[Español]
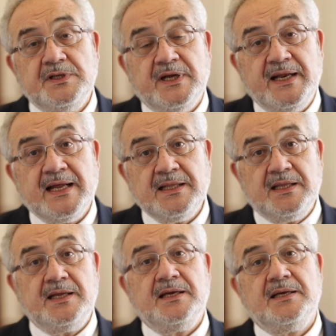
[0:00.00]

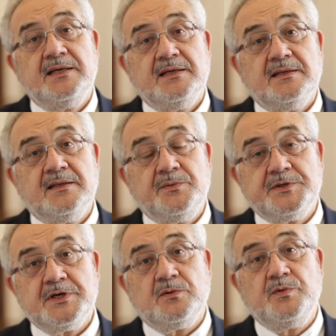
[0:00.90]
integrantes de
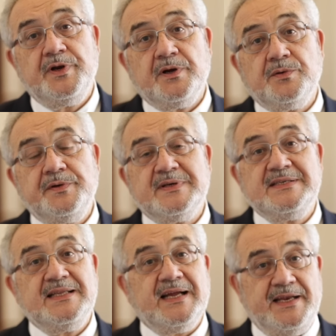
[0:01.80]
nuestra comunidad
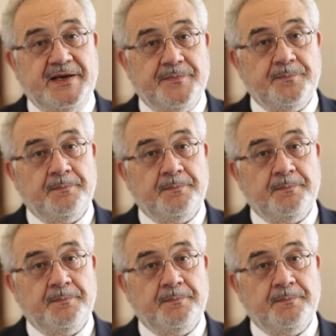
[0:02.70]
universitaria,